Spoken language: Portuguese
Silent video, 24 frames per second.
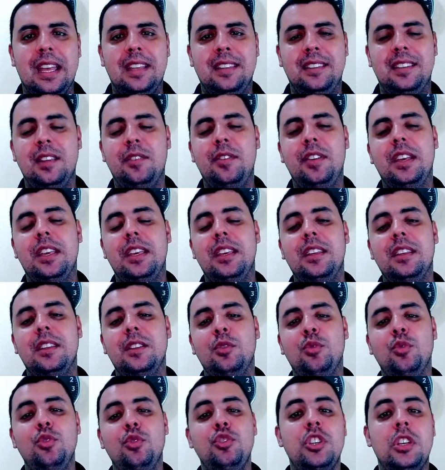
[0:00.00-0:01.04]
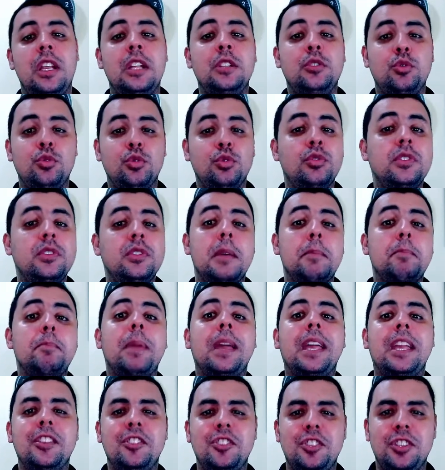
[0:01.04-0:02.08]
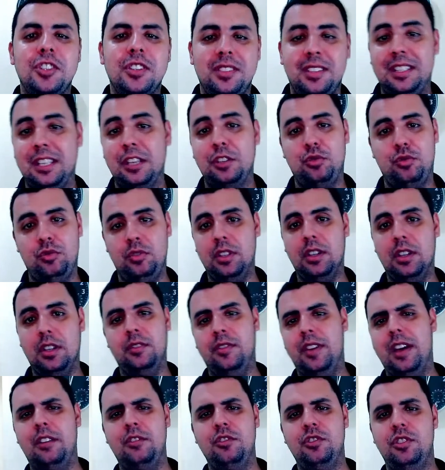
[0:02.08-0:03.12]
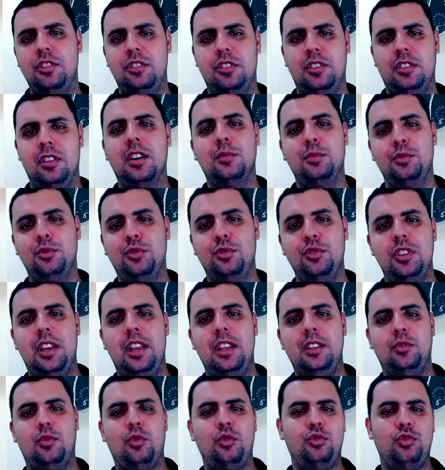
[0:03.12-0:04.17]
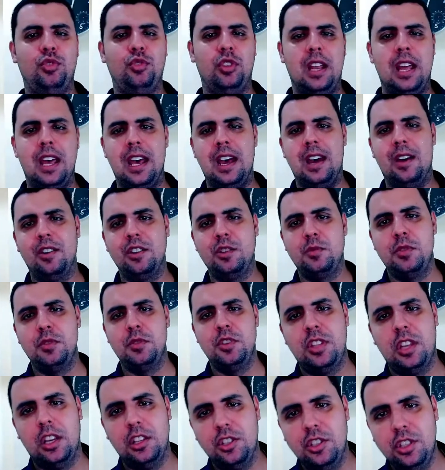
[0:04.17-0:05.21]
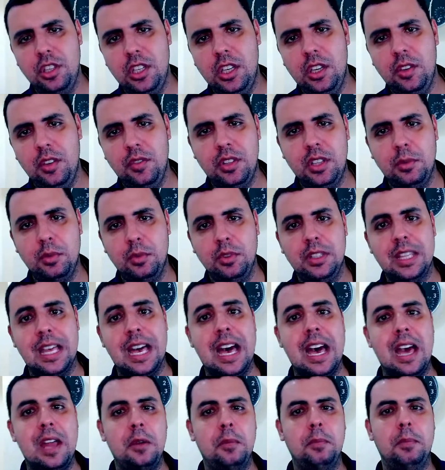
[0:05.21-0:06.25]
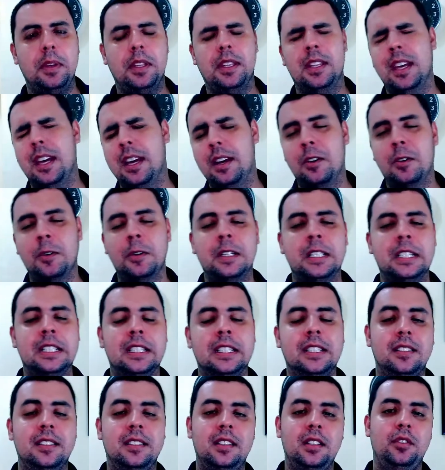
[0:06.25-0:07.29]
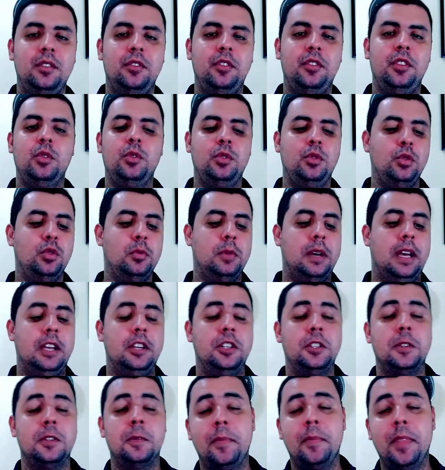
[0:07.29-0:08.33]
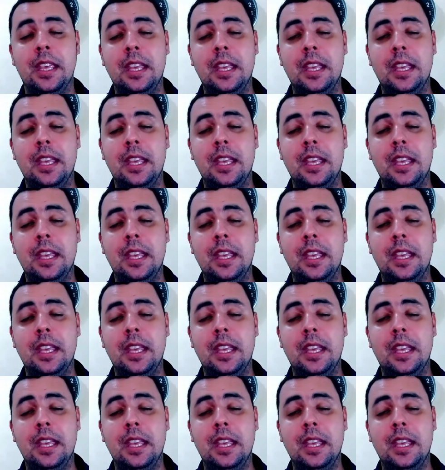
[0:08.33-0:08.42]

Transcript: você vê que no direito tudo depende. Você está estudando vários ramos do direito, constitucional, administrativo, tributário, penal, civil e tudo mais.